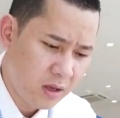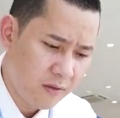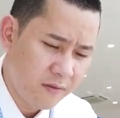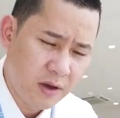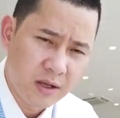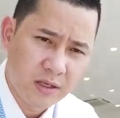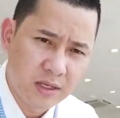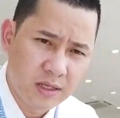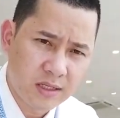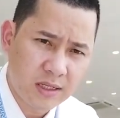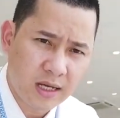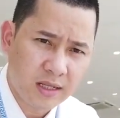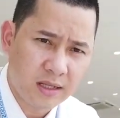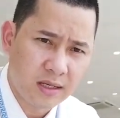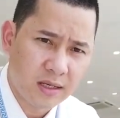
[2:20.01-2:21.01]
về chính
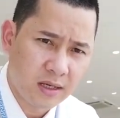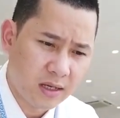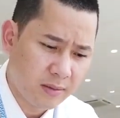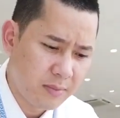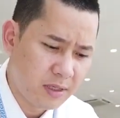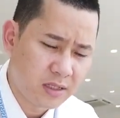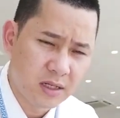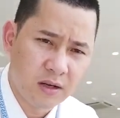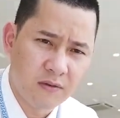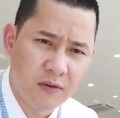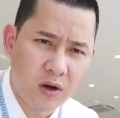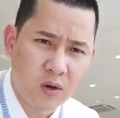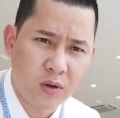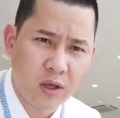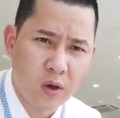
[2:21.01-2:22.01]
sách thì bên Sơn
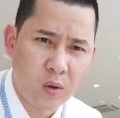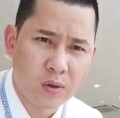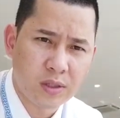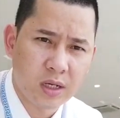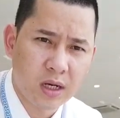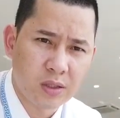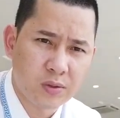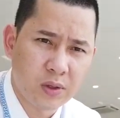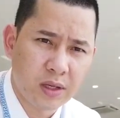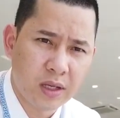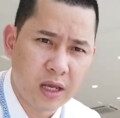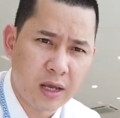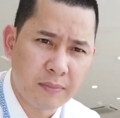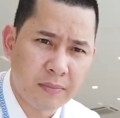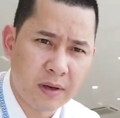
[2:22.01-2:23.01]
vẫn có thể hỗ trợ cho anh
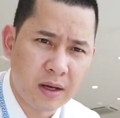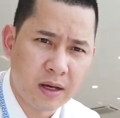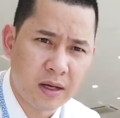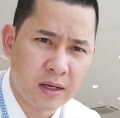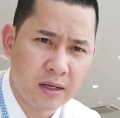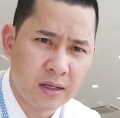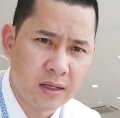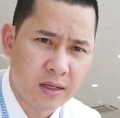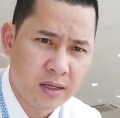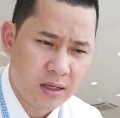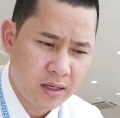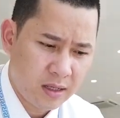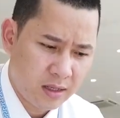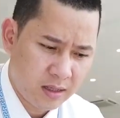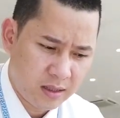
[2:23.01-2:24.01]
em
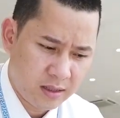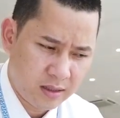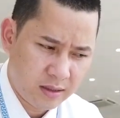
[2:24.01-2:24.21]
à,